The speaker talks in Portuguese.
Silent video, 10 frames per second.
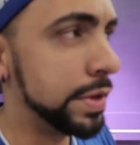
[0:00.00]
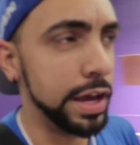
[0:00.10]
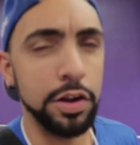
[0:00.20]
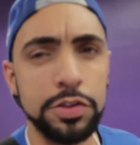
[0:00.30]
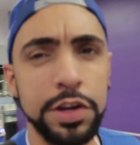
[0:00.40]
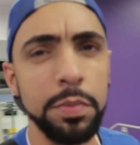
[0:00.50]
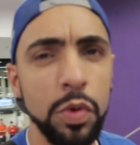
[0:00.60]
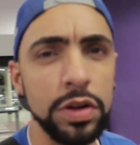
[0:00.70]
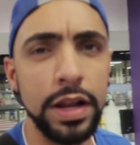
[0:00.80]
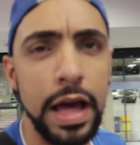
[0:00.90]
Mineirão
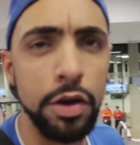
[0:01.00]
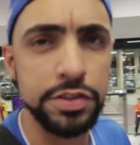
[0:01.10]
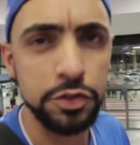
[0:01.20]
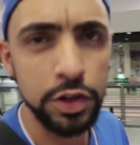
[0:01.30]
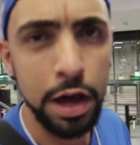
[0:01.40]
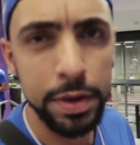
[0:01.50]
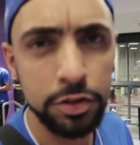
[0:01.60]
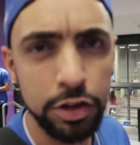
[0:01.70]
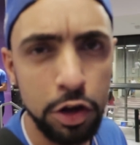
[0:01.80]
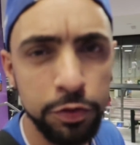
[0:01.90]
Tribuna, lá é o
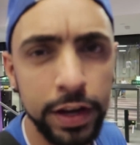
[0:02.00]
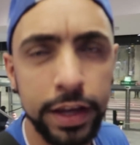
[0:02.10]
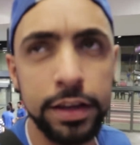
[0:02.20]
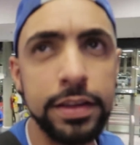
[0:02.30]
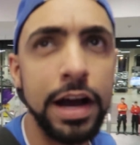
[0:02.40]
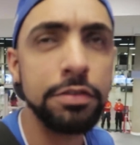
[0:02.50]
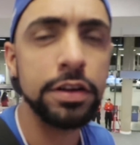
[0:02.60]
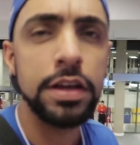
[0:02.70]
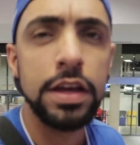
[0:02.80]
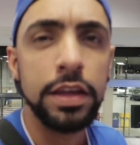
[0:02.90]
estacionamento onde é que eu falei que
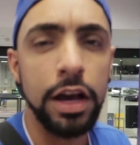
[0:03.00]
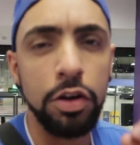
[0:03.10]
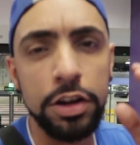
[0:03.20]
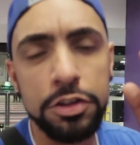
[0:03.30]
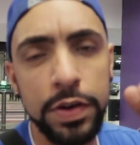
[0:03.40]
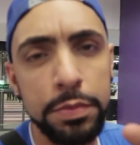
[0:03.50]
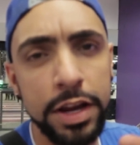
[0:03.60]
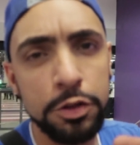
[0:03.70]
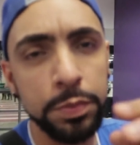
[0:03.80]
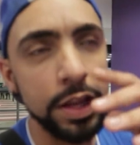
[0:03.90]
tava. E agora a gente vai
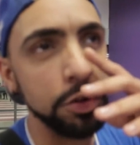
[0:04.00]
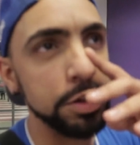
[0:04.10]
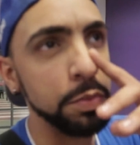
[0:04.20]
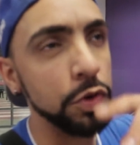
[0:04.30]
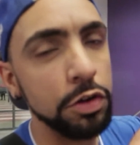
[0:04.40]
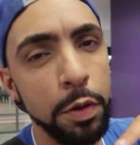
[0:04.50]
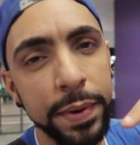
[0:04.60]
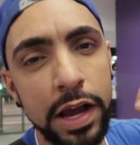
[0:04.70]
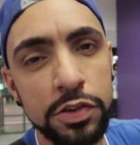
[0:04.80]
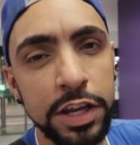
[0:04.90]
direto pro Mineirão Tribuna, eu vou
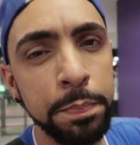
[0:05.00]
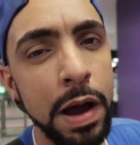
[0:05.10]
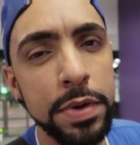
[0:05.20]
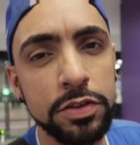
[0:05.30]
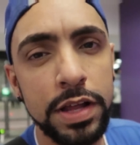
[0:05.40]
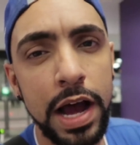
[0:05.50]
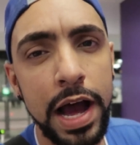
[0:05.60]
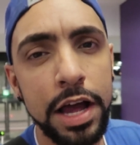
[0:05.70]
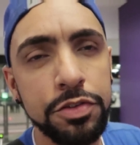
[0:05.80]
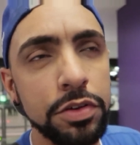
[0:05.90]
pegar os equipamentos da
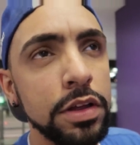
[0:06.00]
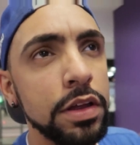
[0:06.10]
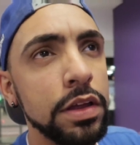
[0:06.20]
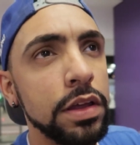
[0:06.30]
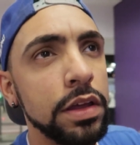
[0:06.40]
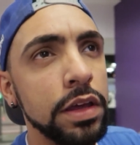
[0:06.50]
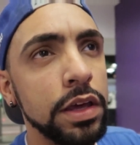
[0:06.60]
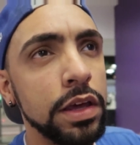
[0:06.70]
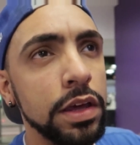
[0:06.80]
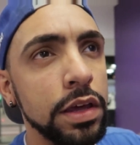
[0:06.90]
rádio
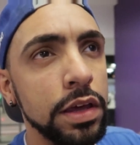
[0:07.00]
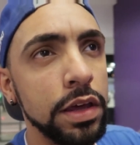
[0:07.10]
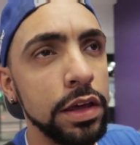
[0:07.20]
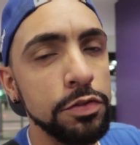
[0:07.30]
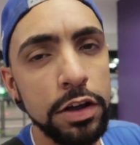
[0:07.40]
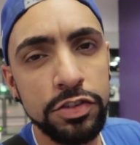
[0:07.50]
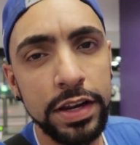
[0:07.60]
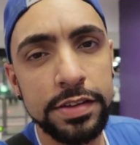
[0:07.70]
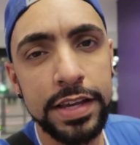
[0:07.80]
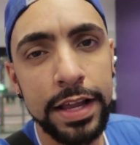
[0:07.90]
e vai
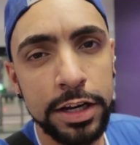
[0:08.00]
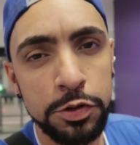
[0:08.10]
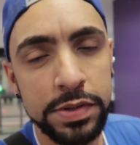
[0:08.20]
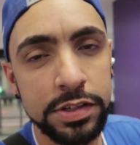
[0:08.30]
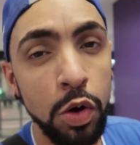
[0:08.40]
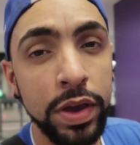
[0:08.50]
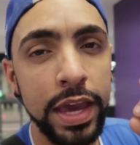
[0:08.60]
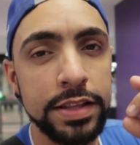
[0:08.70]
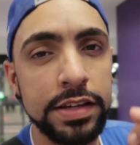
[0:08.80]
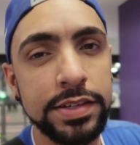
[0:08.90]
deixar iniciar a transmissão
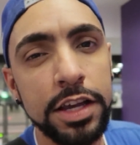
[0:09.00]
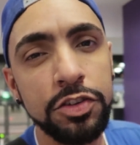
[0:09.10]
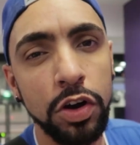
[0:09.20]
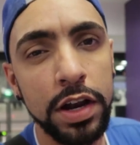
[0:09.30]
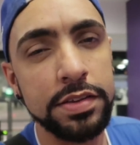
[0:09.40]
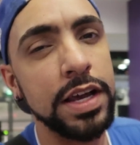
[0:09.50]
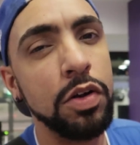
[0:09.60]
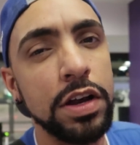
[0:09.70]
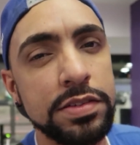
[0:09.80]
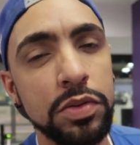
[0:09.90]
que entra às 7 horas.
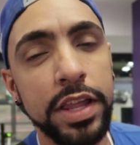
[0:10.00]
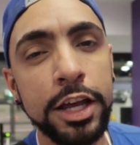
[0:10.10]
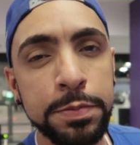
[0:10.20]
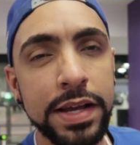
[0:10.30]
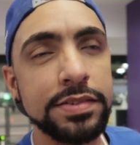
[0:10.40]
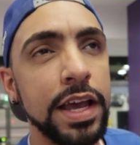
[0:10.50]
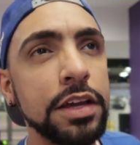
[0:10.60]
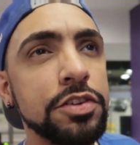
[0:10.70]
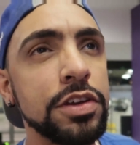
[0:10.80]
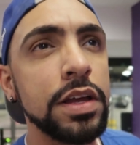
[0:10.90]
Agora são 10 para
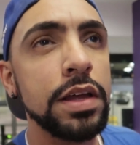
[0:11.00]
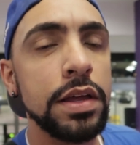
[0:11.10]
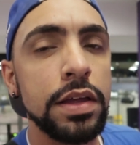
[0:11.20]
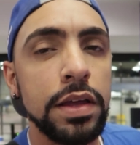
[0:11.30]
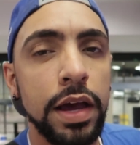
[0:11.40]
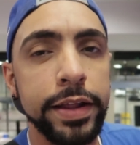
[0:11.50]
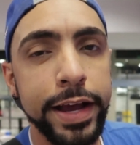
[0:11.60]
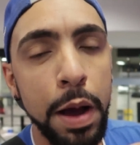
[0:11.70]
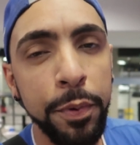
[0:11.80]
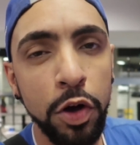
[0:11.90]
7. Mas
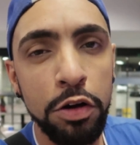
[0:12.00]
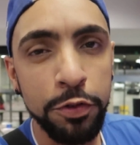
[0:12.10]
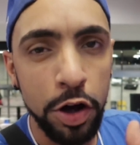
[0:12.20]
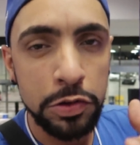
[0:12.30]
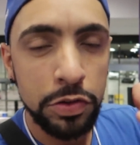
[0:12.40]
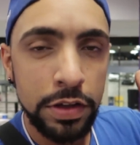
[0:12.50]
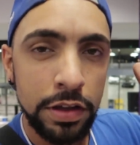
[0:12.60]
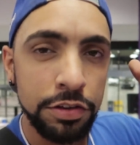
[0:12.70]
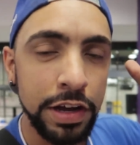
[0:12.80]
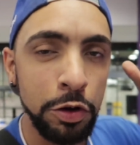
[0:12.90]
daqui a pouco eu volto.
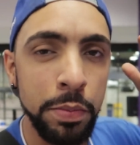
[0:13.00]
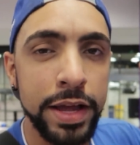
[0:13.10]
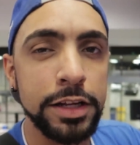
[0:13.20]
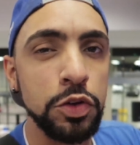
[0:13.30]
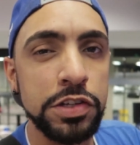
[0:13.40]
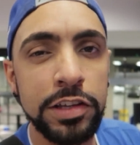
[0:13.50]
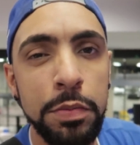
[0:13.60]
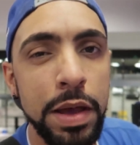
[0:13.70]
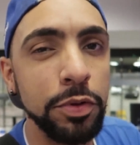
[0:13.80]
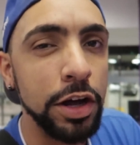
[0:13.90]
Já no meio da
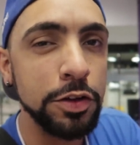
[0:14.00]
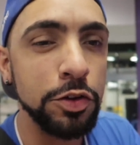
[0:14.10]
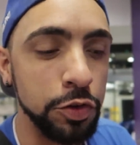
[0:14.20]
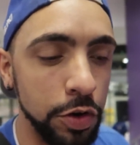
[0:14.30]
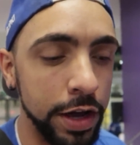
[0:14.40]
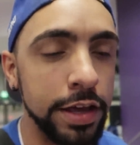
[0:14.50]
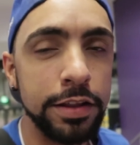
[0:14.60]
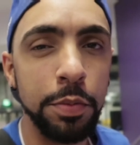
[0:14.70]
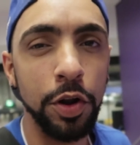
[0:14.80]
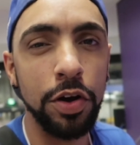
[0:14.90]
torcida mesmo, na hora do jogo
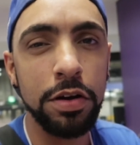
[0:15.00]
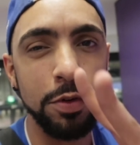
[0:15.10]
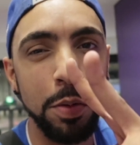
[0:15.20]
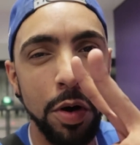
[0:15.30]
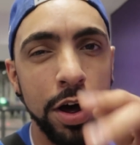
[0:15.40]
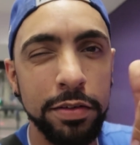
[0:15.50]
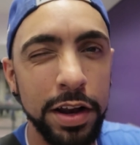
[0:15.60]
aí. Demorou? Vambora,